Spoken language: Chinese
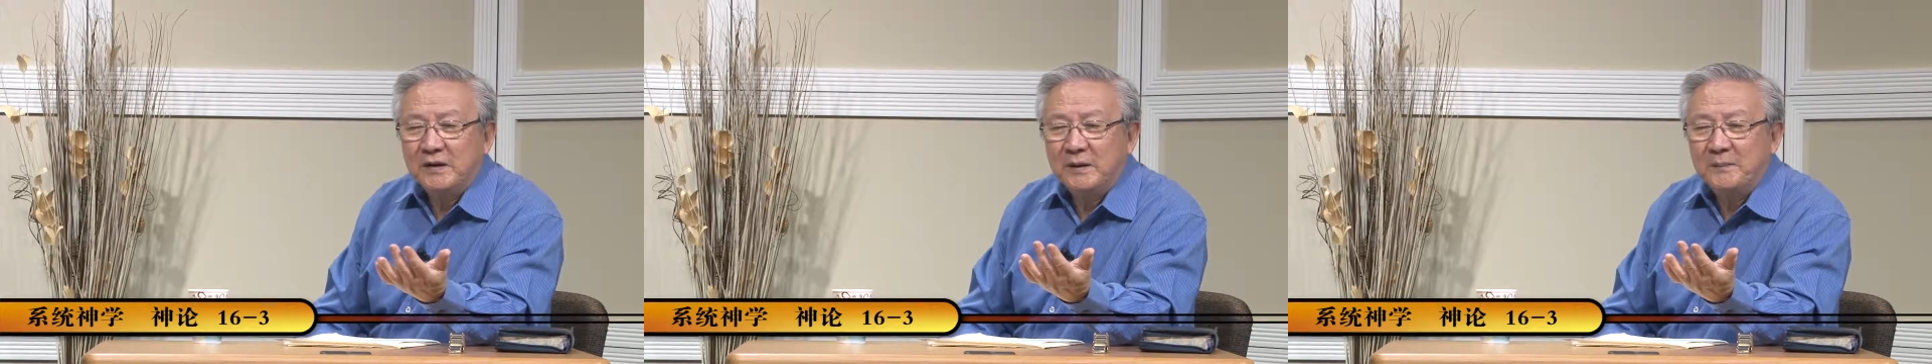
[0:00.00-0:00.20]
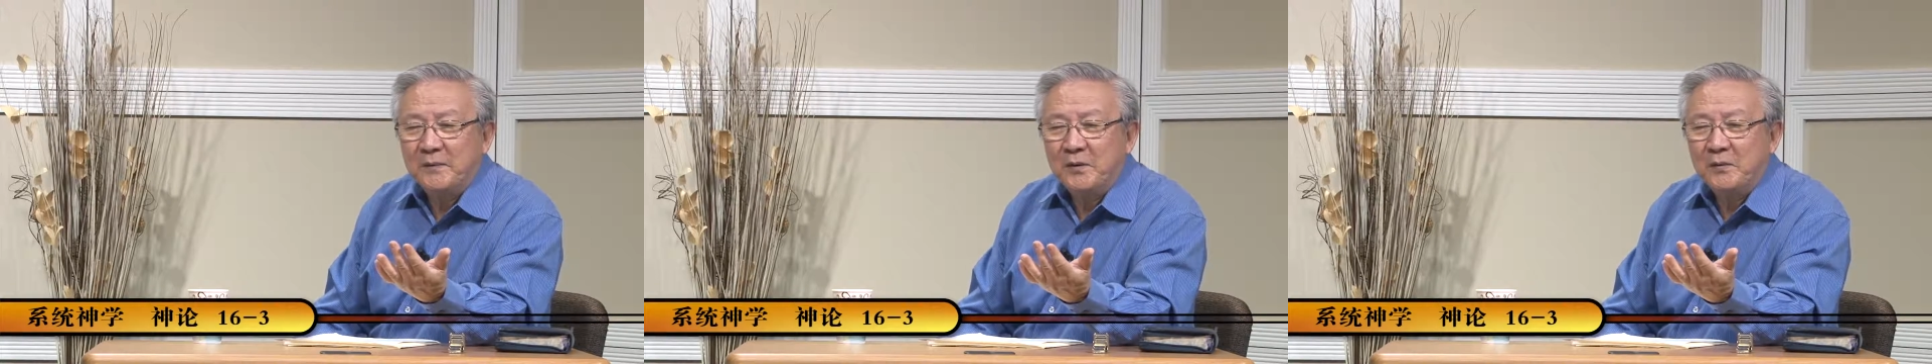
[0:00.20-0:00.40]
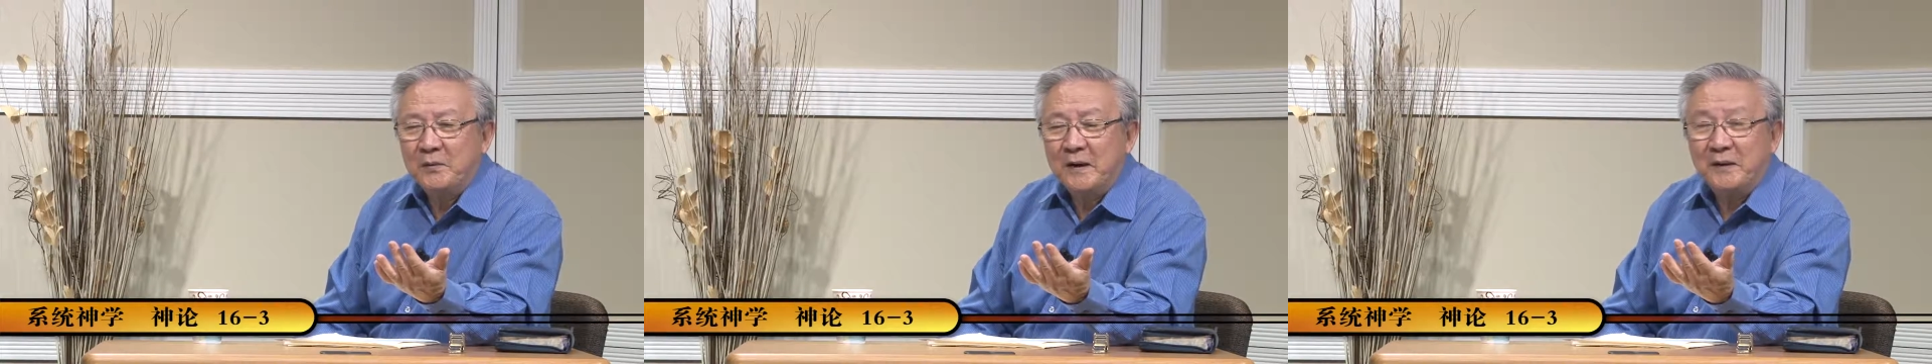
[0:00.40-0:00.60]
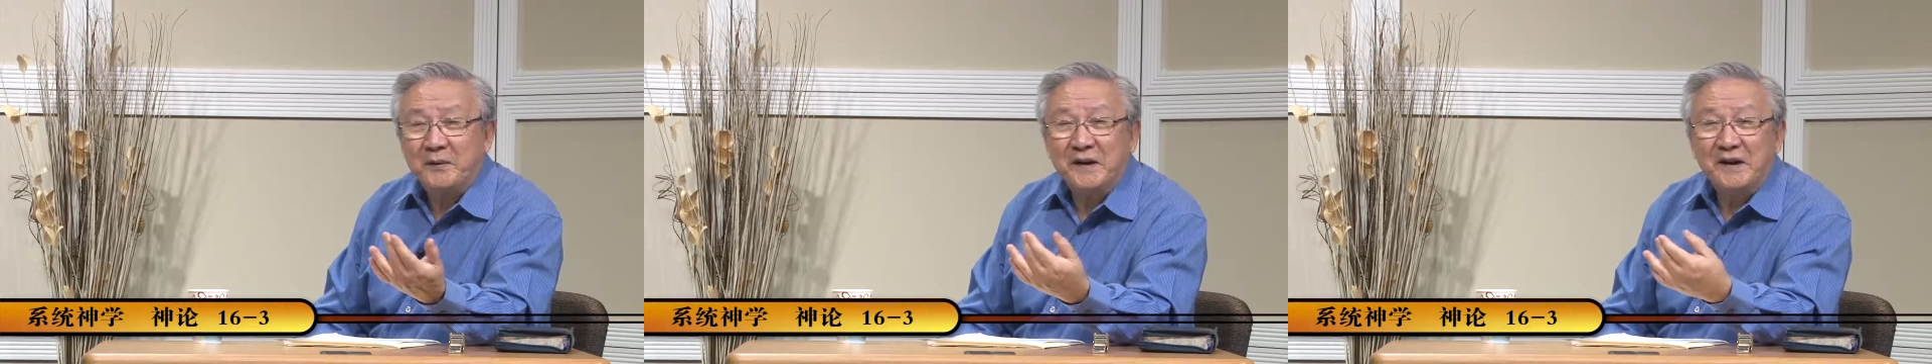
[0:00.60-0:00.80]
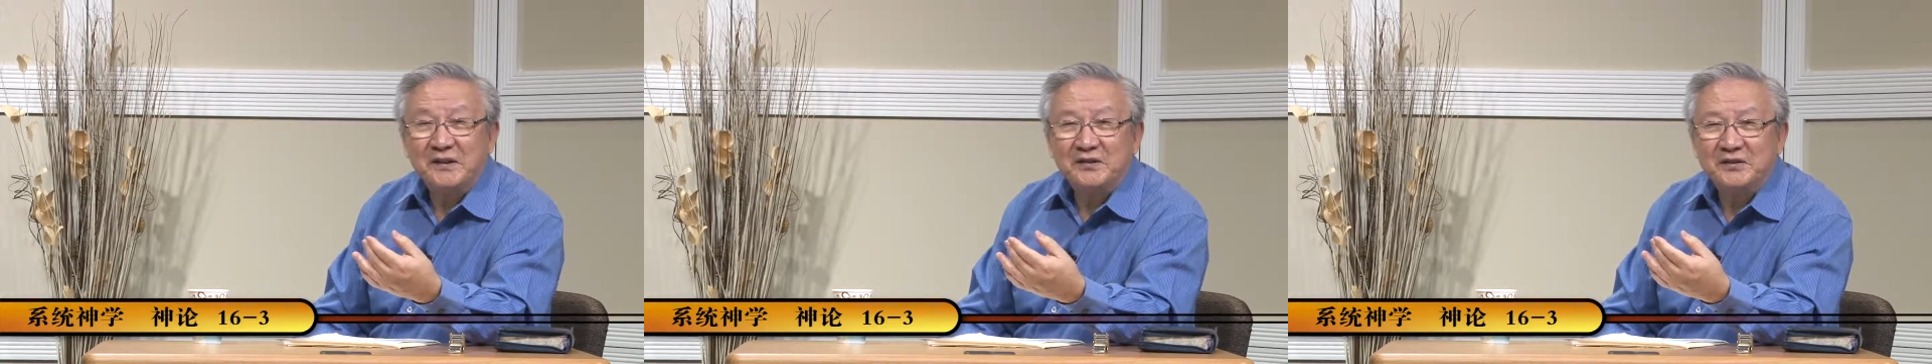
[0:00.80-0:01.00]
一个梦啊，我
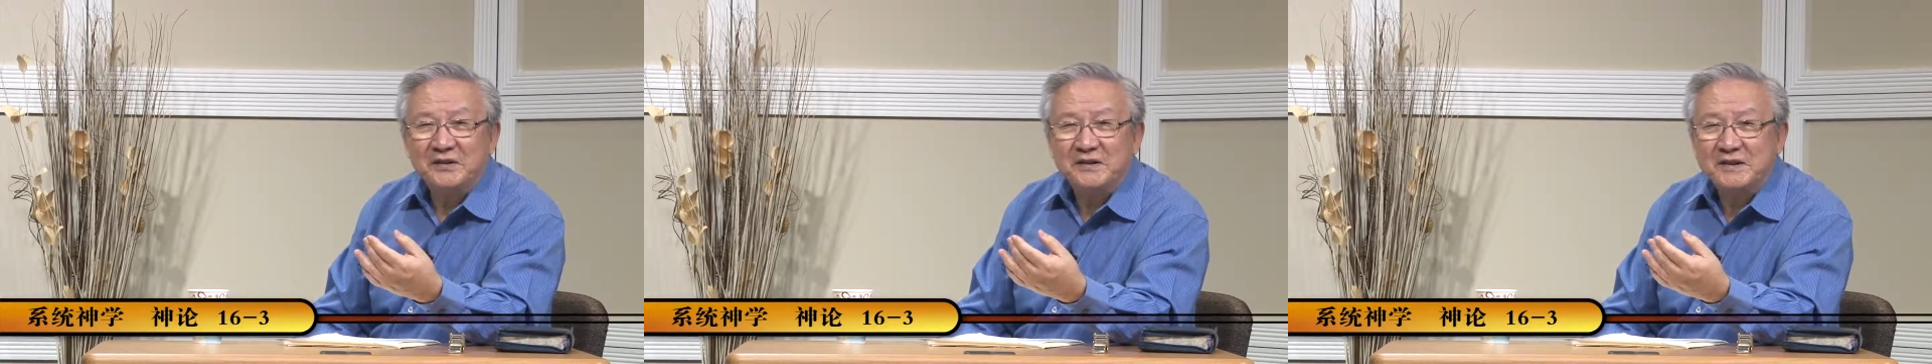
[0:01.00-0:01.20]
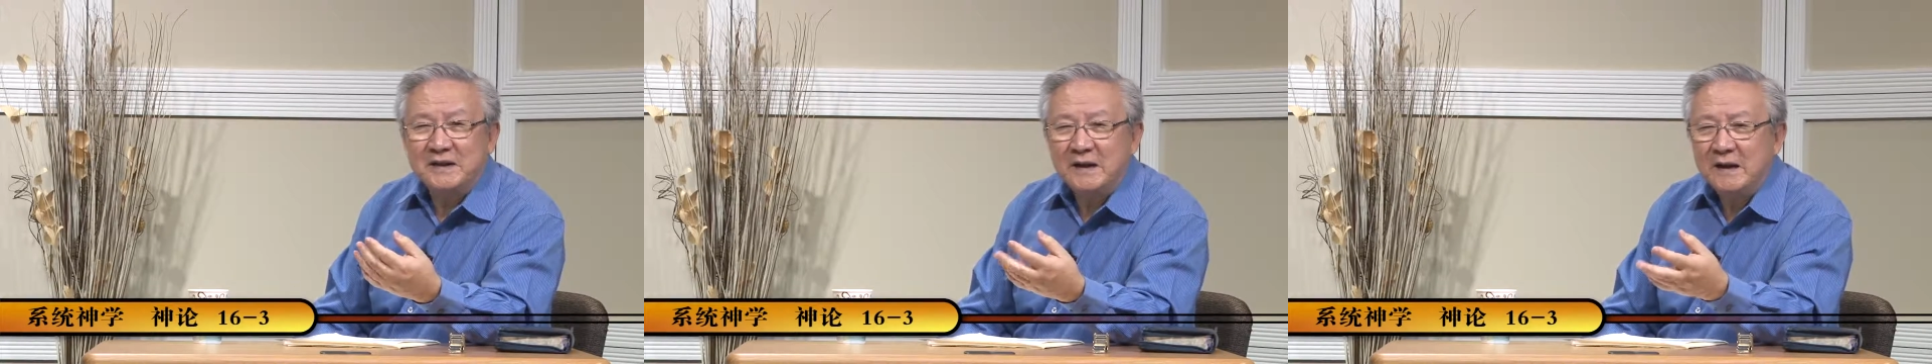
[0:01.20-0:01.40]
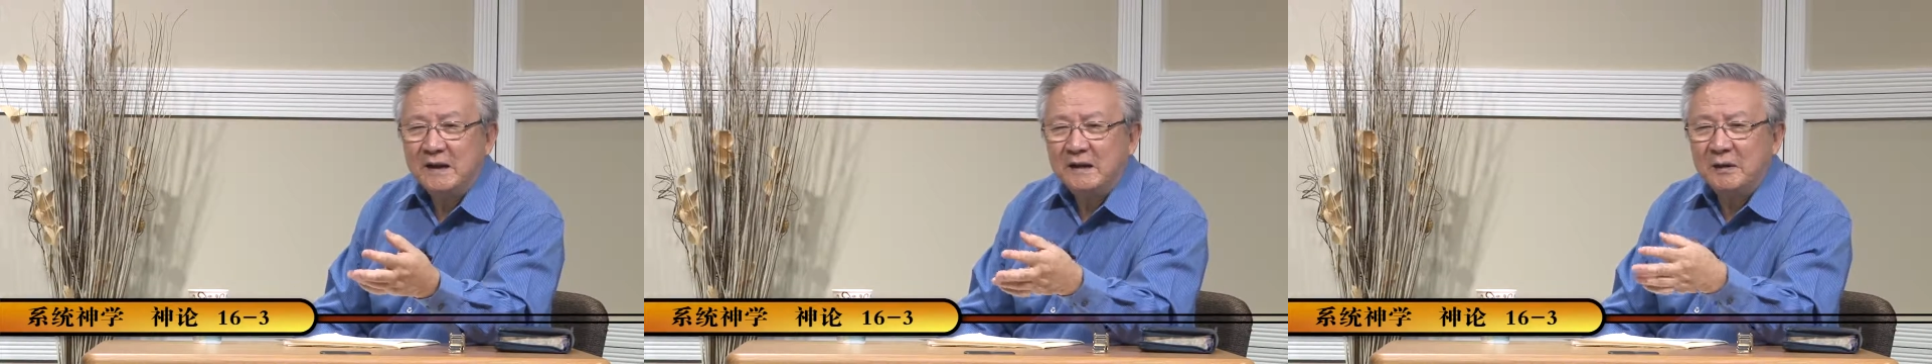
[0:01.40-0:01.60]
还是实际，